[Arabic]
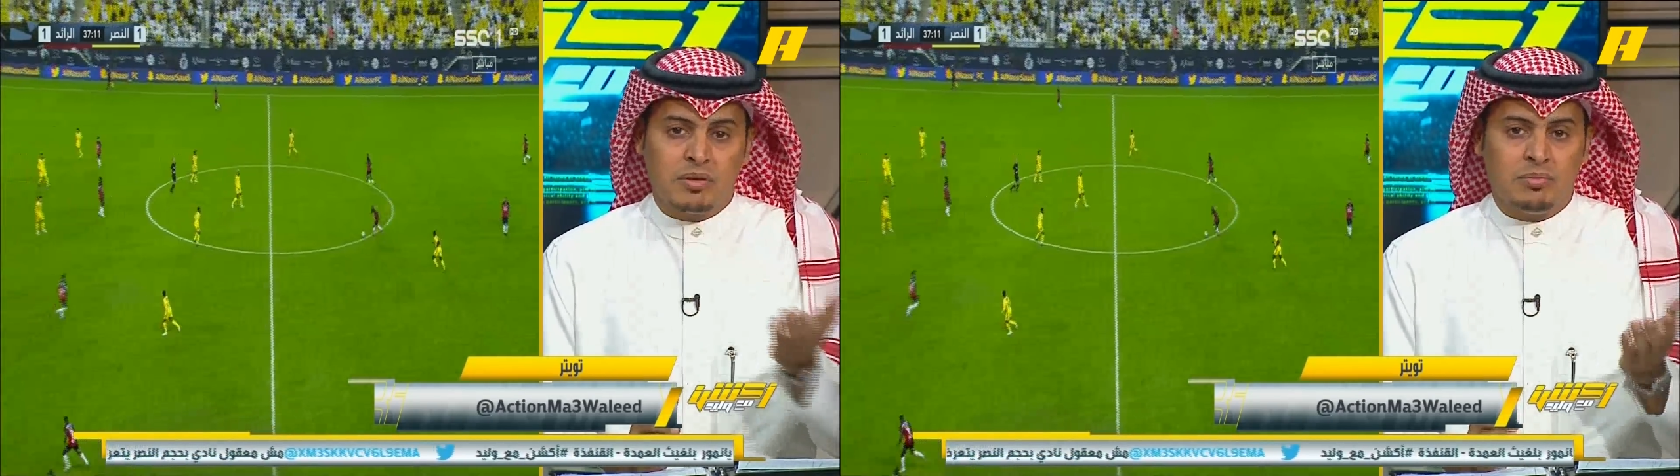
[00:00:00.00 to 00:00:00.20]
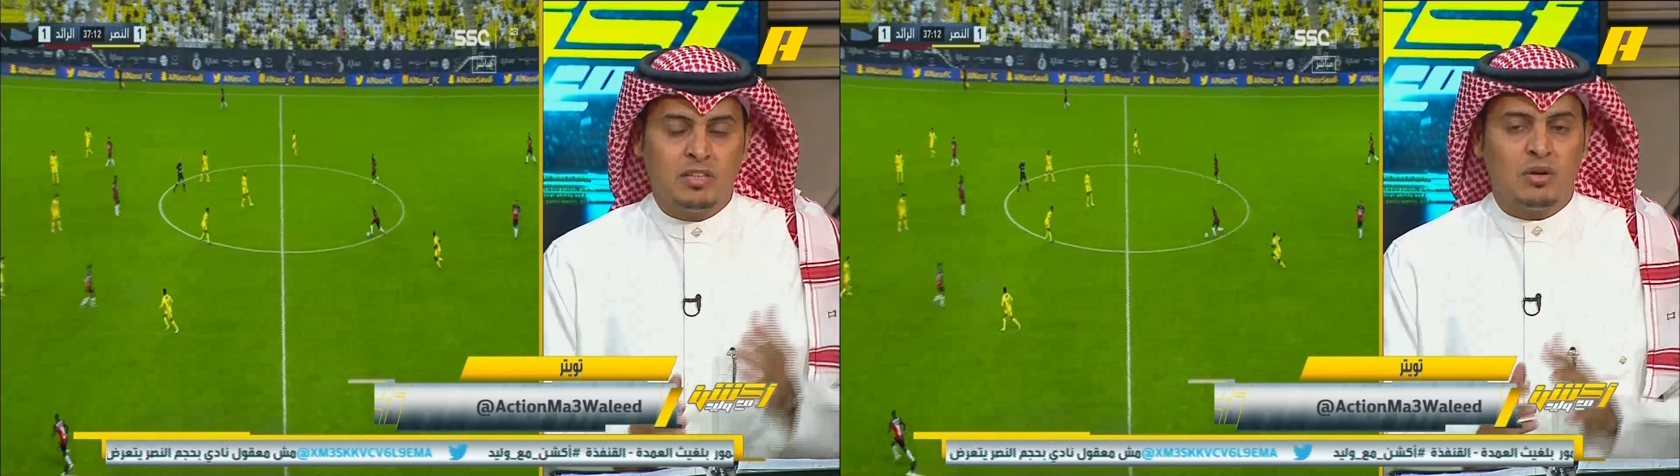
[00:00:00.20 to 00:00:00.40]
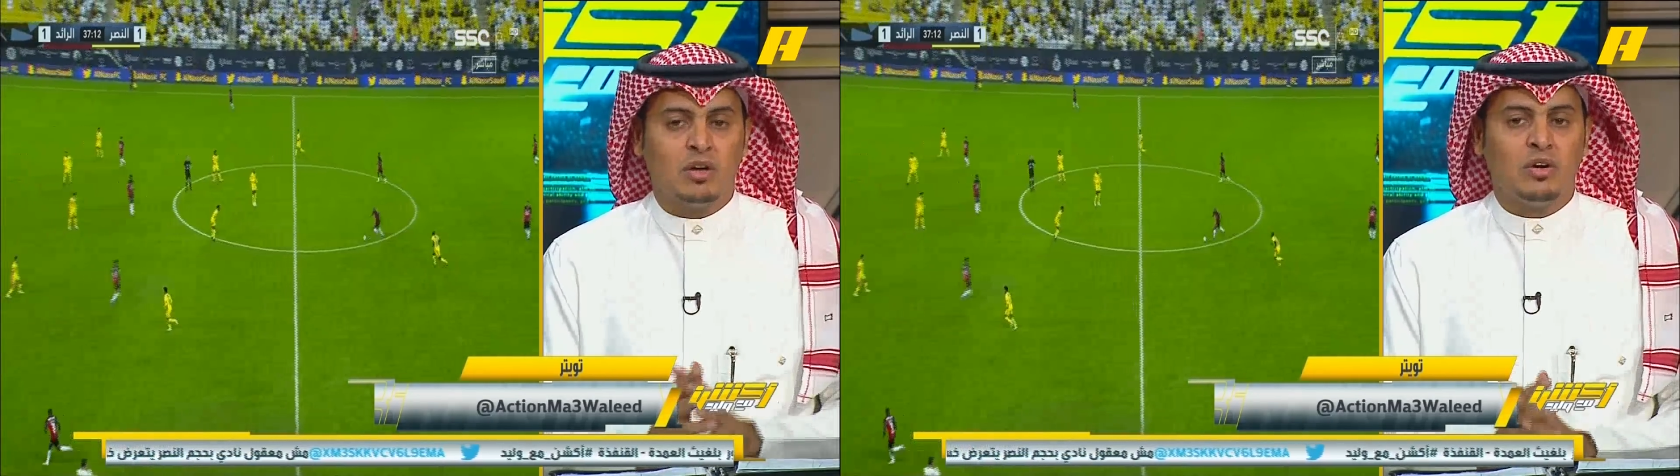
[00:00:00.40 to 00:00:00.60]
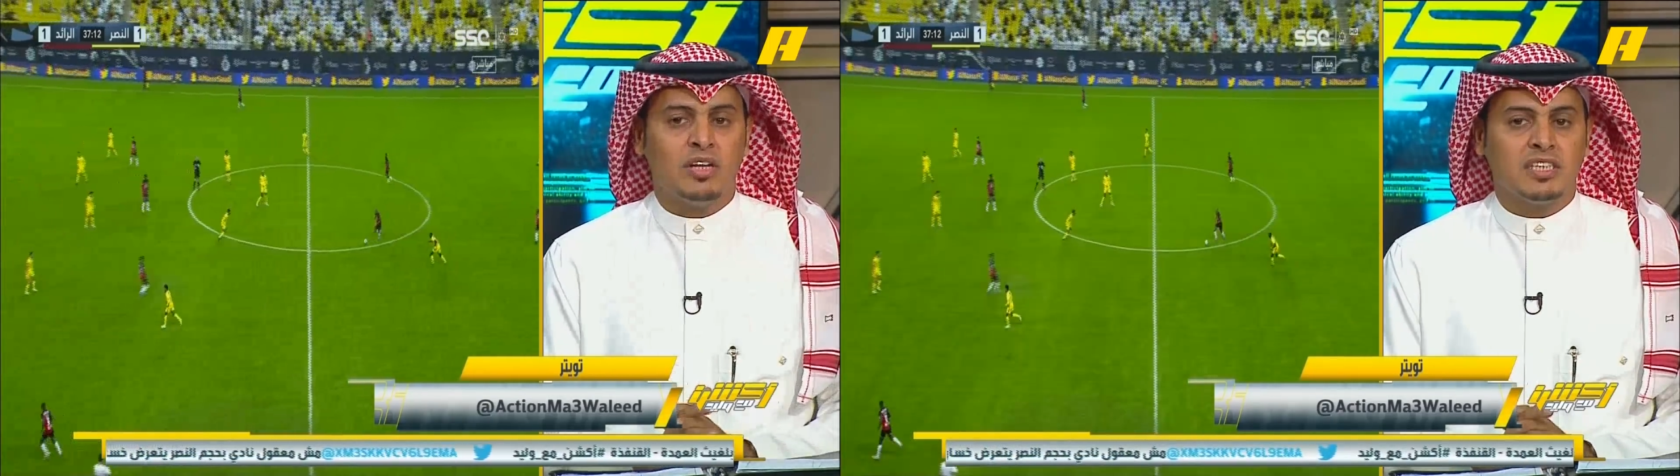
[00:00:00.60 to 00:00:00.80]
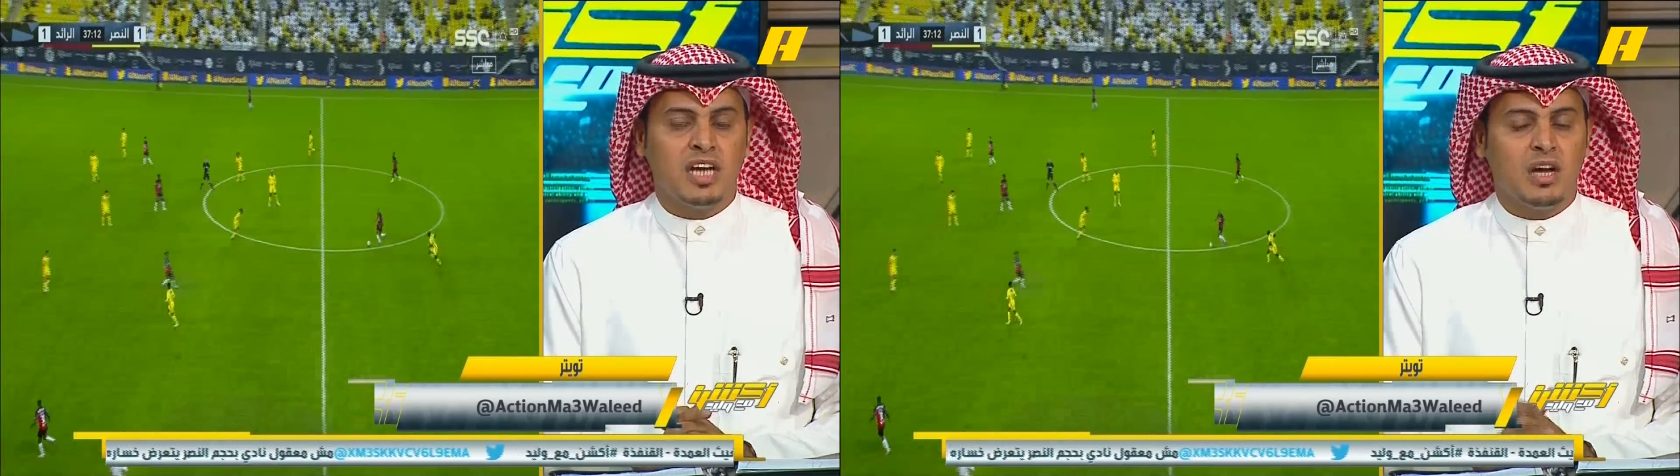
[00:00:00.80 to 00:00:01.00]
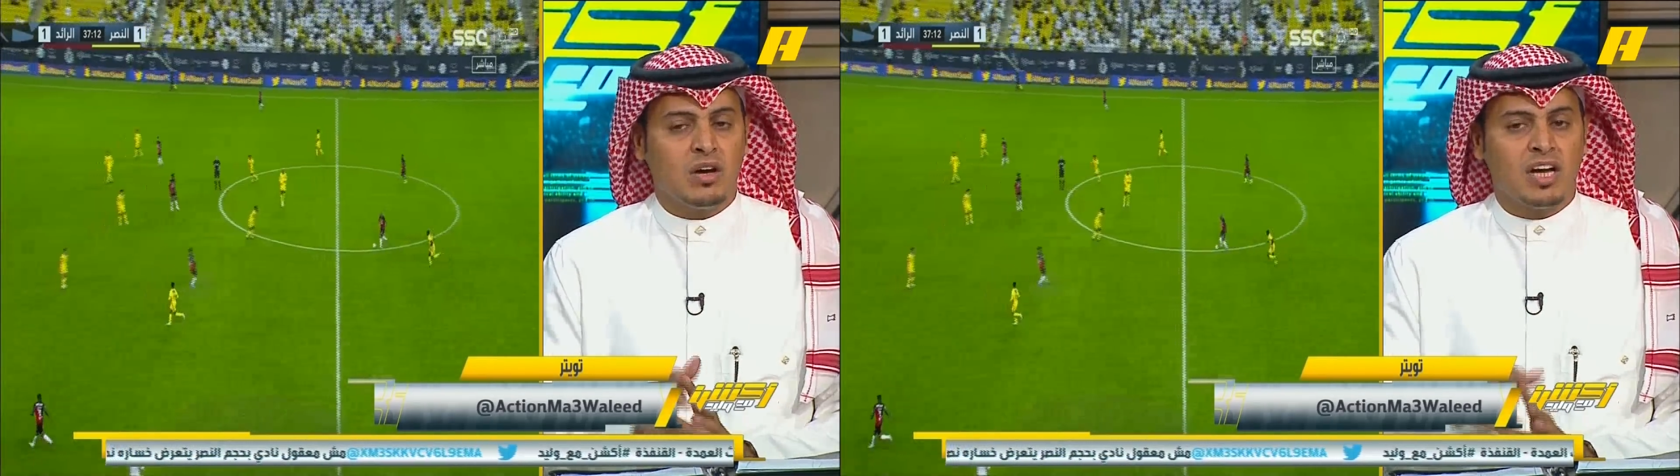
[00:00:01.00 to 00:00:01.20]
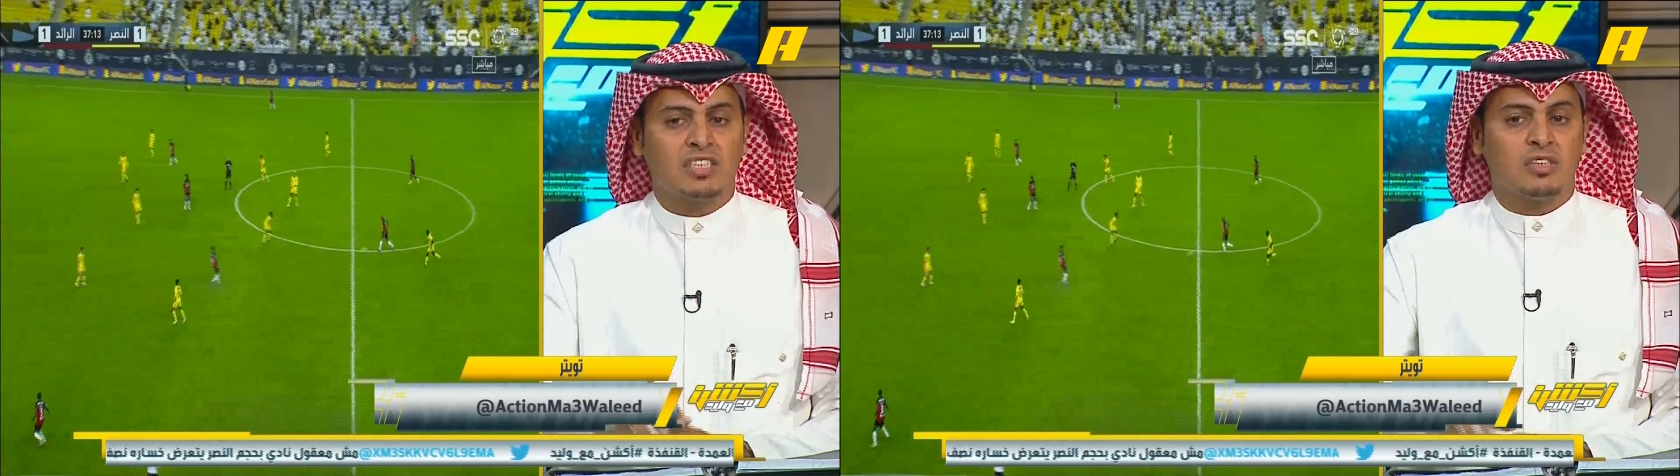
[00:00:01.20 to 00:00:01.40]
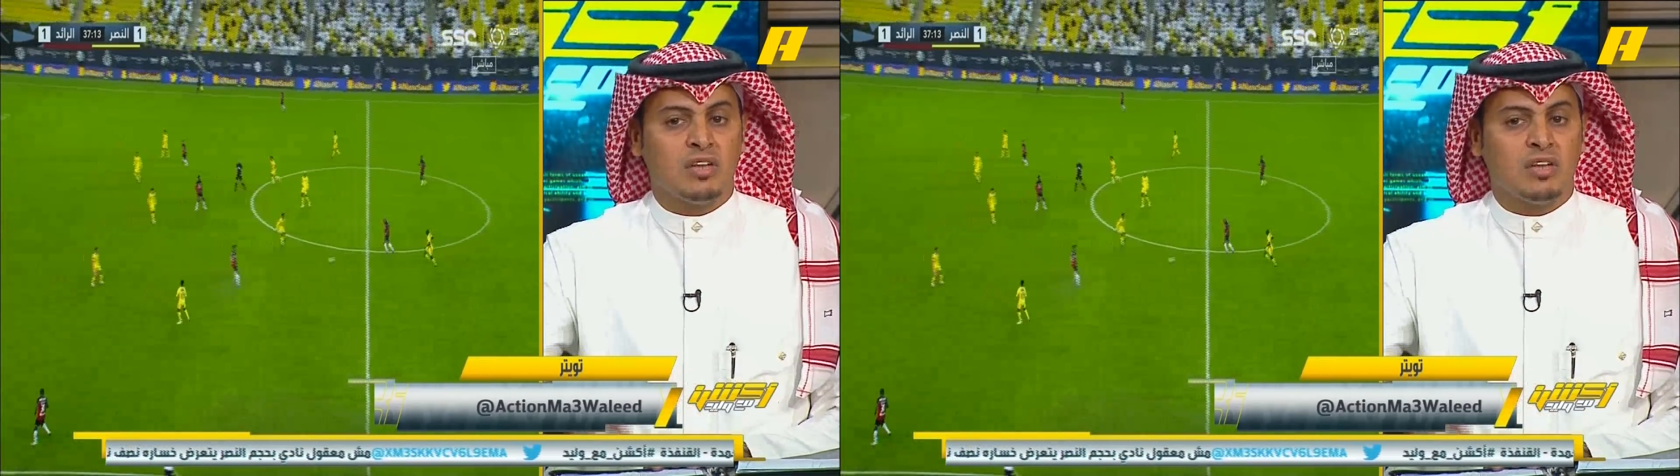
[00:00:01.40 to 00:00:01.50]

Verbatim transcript: ما يتوقعون نجاحه خاصه